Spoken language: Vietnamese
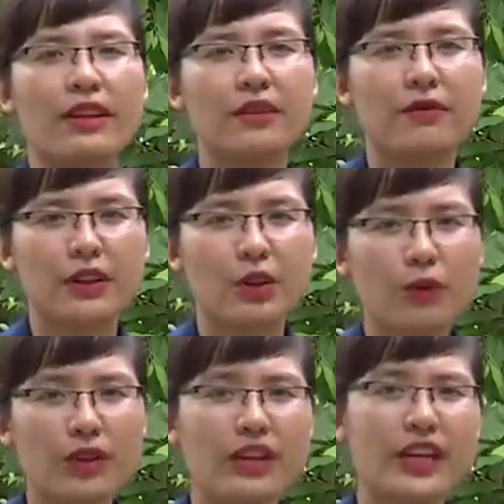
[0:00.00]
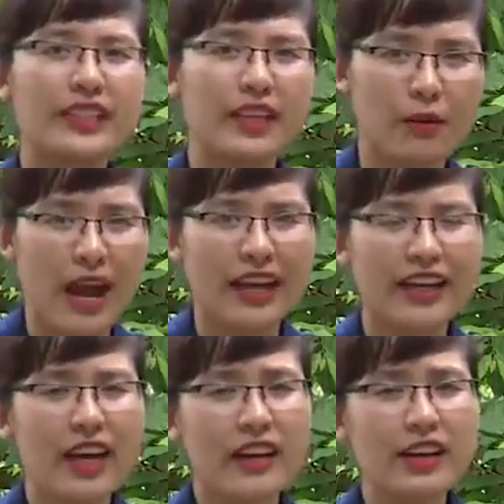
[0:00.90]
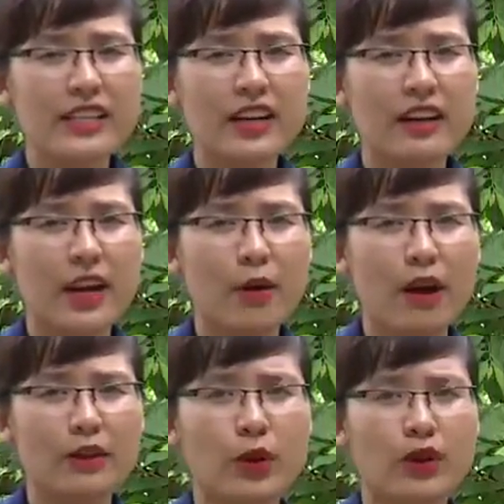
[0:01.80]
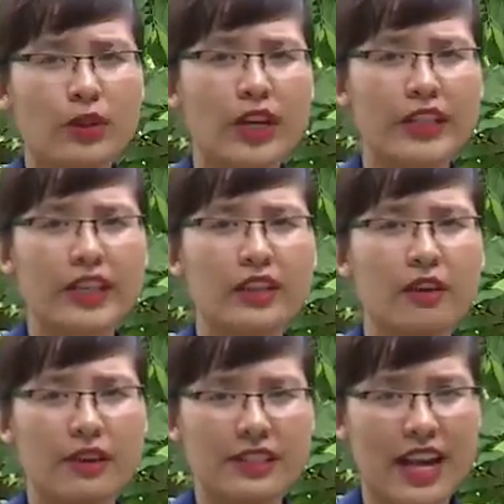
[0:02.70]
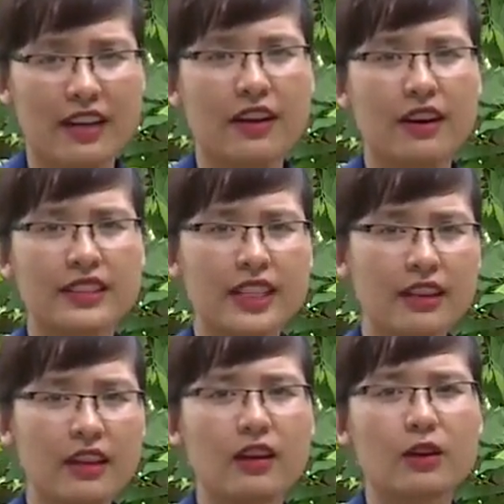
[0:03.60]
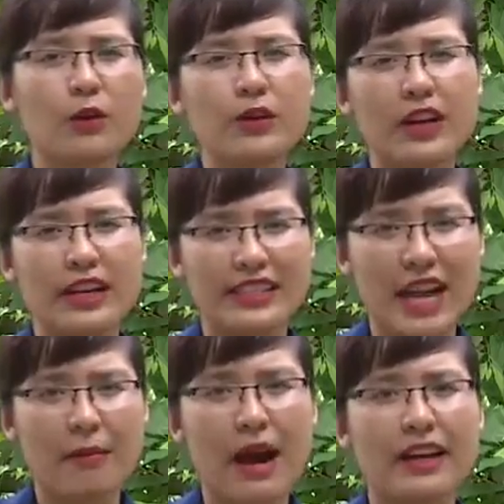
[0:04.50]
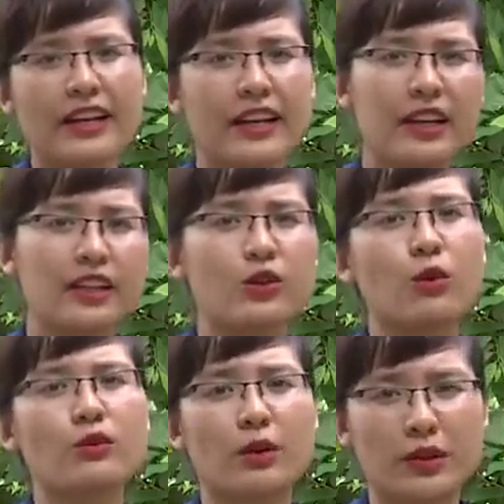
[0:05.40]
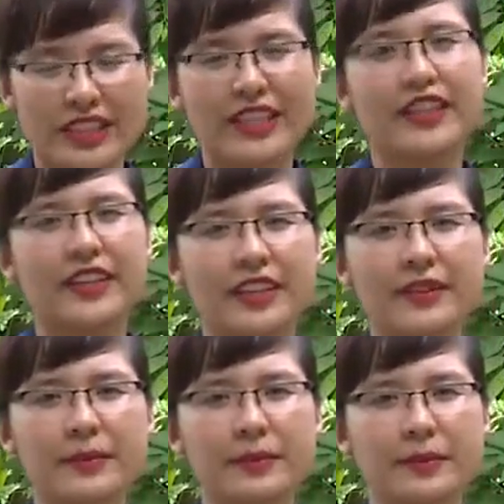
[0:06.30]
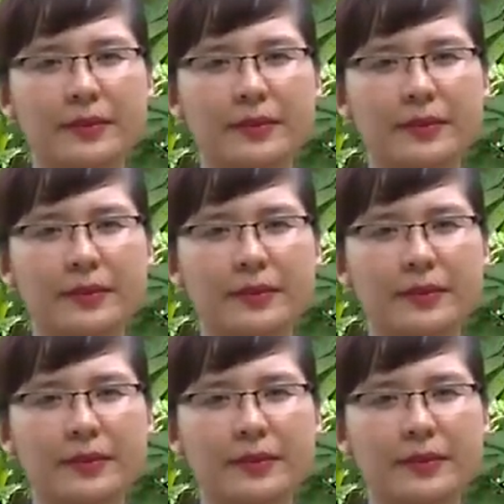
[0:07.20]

thuốc bảo vệ thực vật cũng như các chất độc hại. Người dân ở đây hoàn toàn có thể tin tưởng vào sản lượng, chất lượng cũng như là giá bán đến người tiêu dùng trong thời gian tới.